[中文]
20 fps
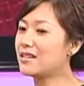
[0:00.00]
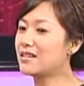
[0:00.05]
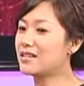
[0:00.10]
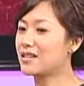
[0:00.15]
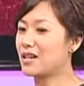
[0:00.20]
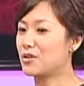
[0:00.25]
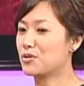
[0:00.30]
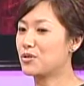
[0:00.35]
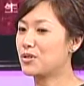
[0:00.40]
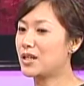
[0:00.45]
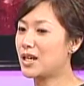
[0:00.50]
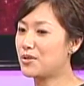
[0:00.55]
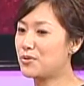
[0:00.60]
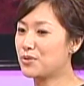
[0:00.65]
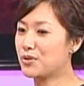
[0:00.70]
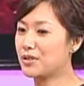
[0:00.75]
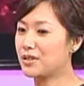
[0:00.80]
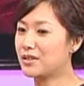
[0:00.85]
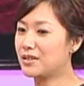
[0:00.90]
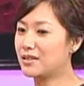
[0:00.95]
个小说，他
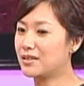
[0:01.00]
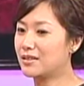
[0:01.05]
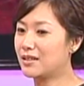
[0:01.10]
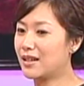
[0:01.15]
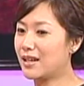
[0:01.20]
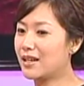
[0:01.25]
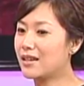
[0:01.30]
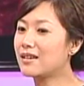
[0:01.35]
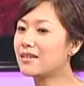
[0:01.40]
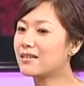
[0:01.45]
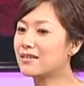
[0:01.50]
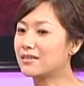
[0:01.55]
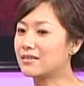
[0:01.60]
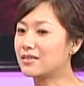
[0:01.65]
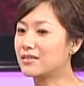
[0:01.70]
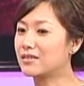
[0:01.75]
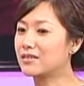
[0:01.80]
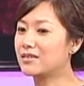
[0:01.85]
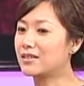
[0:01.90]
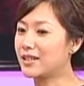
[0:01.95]
觉得哎，可
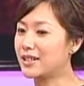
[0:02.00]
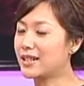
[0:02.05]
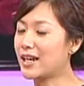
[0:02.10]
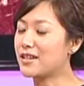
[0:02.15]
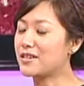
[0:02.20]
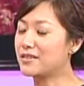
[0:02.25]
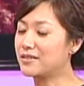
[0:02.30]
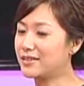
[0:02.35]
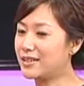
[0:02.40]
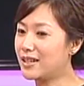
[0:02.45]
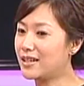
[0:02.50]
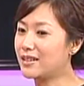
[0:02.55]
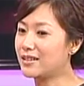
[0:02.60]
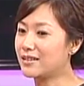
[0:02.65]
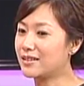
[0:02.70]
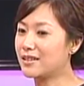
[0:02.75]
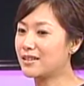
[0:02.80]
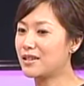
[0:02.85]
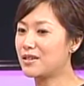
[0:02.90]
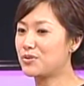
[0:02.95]
能可以改成电
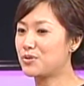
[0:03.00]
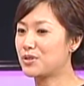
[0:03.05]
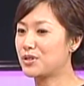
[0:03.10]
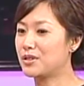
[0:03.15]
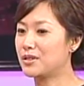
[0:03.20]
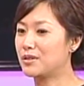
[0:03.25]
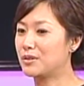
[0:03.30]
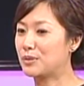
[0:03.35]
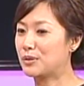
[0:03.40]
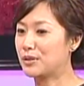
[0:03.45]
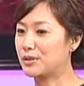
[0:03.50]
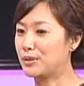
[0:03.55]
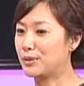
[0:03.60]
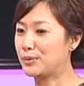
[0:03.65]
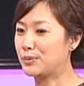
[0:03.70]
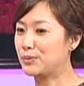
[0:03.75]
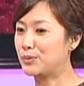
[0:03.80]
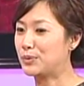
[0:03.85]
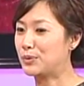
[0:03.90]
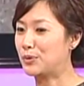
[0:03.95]
影，但他觉得可能
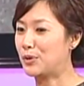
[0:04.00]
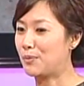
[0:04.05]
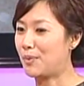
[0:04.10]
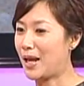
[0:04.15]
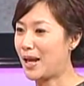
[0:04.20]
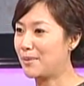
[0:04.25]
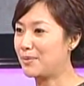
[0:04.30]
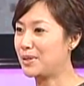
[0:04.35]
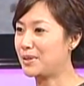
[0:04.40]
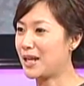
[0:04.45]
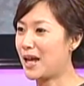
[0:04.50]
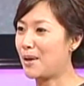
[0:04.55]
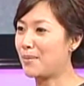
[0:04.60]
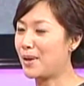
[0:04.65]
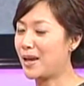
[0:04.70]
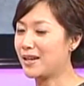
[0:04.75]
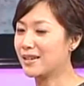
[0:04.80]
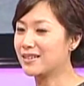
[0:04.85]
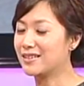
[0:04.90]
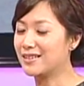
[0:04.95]
我拍比他
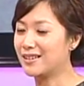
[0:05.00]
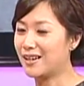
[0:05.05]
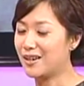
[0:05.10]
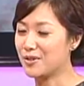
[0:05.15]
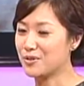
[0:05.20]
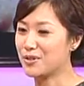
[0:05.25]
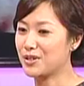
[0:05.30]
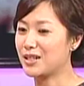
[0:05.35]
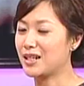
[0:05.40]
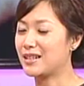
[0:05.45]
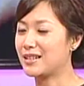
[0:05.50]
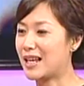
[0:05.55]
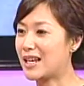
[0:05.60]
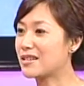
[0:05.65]
拍更好，所以他拿